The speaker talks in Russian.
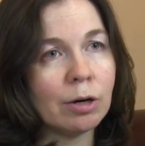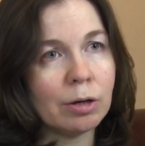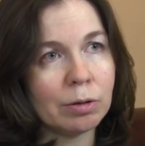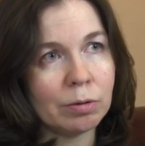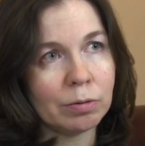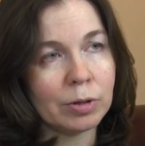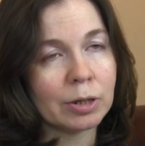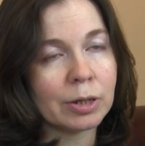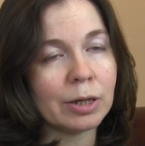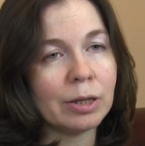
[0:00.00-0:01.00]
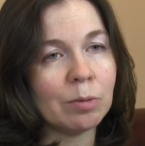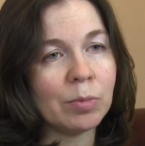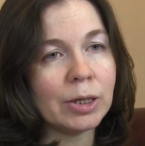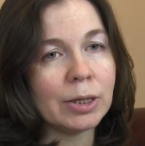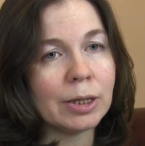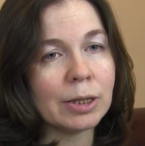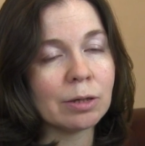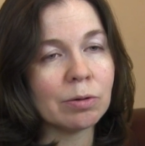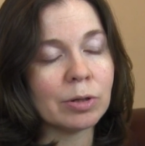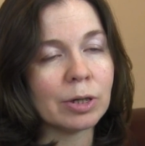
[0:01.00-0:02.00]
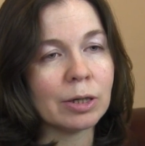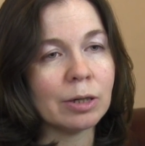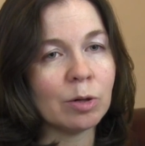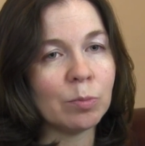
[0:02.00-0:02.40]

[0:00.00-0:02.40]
э, так сказать, на базе детского сада.